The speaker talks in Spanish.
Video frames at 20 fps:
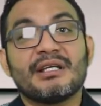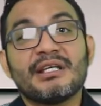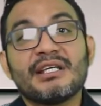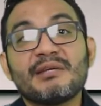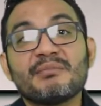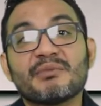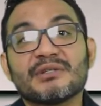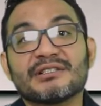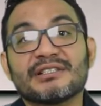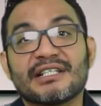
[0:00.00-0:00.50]

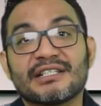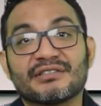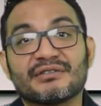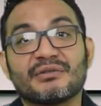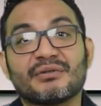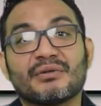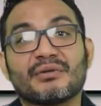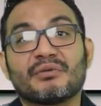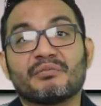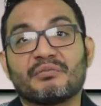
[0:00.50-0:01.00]
y pues
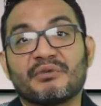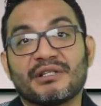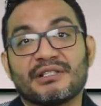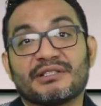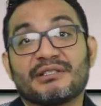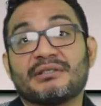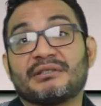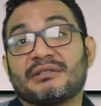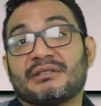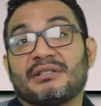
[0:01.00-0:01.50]
esto
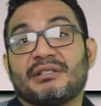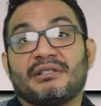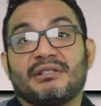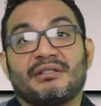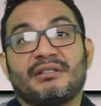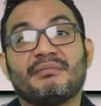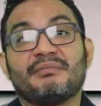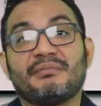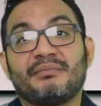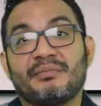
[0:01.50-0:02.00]
pues
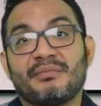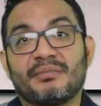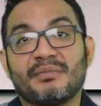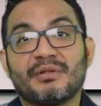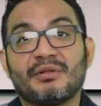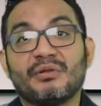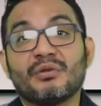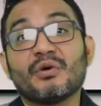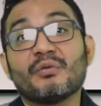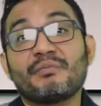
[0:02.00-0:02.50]

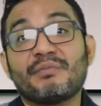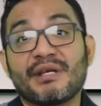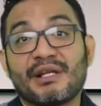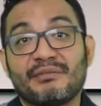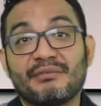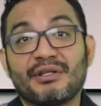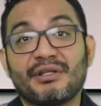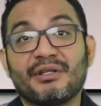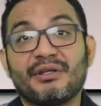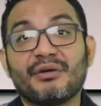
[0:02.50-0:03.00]
no
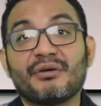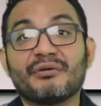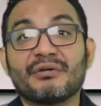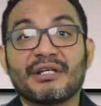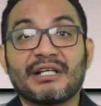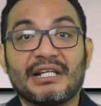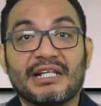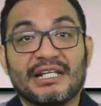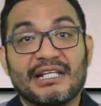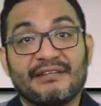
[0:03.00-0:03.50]

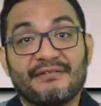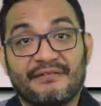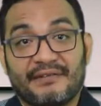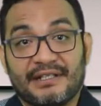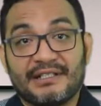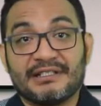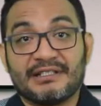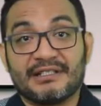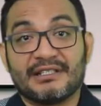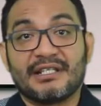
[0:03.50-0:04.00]
permitió que la
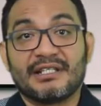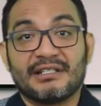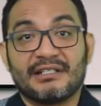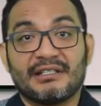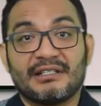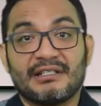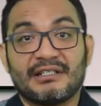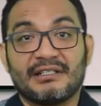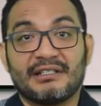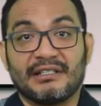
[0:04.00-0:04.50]

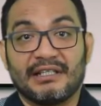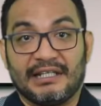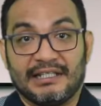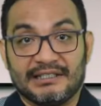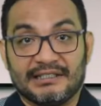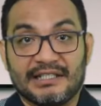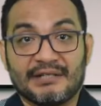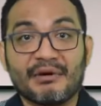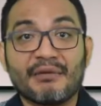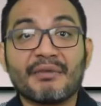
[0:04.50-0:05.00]
defensa de
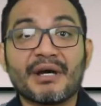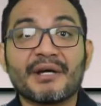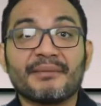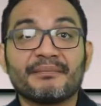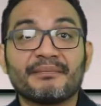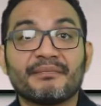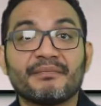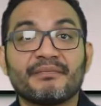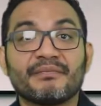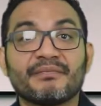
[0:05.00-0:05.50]
esta
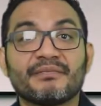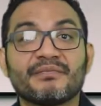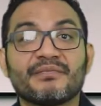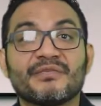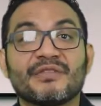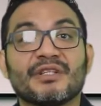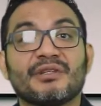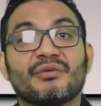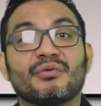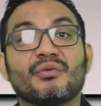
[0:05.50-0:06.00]
mamá
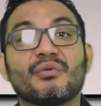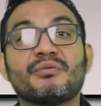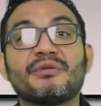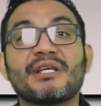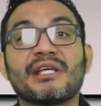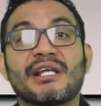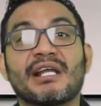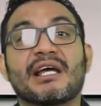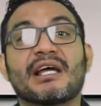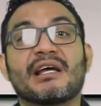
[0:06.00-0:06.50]

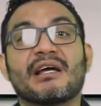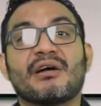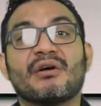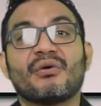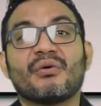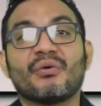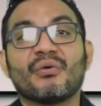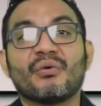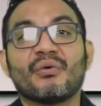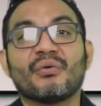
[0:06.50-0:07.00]
tuviera
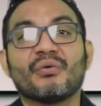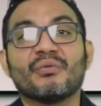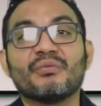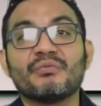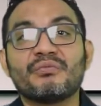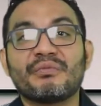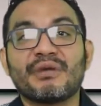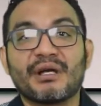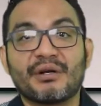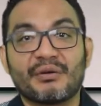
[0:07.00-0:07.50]

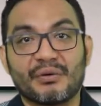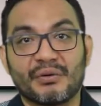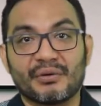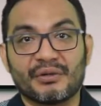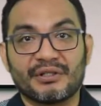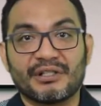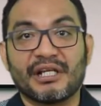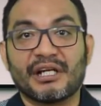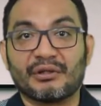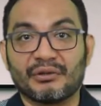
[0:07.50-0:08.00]
un
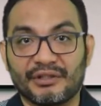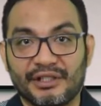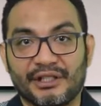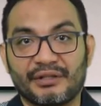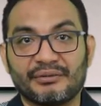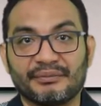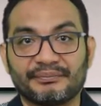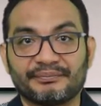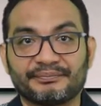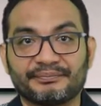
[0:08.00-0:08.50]
mejor derrotero.